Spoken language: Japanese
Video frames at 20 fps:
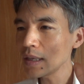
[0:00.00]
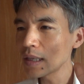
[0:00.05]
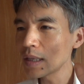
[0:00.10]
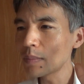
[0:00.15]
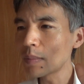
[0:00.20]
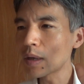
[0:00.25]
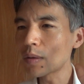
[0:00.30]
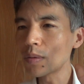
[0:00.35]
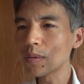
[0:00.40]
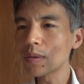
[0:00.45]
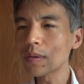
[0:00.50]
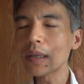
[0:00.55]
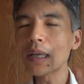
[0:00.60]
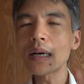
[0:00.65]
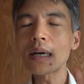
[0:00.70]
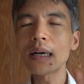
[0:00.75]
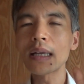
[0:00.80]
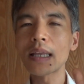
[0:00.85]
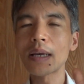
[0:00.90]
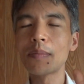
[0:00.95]
でまあ、この
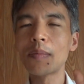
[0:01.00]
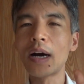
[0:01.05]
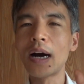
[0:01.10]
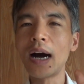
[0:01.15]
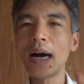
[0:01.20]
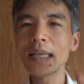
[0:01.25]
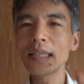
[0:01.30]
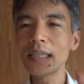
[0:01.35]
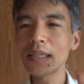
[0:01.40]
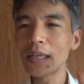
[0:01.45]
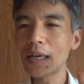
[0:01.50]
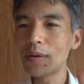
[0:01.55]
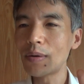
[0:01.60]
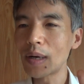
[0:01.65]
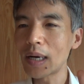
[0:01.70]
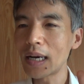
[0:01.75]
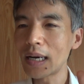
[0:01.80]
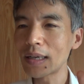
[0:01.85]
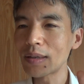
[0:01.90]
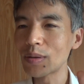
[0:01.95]
中で、まあ、味が
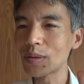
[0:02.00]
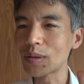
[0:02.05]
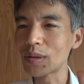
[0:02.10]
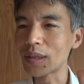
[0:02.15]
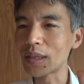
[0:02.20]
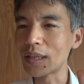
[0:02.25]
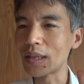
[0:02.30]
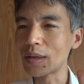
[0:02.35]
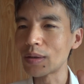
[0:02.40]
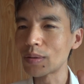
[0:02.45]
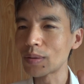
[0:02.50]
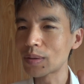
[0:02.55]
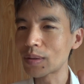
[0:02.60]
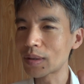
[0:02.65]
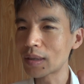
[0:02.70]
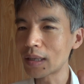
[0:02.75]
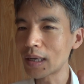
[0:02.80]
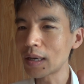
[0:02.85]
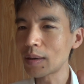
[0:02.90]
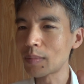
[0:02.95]
分かるって言っ
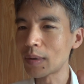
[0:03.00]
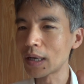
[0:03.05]
たら、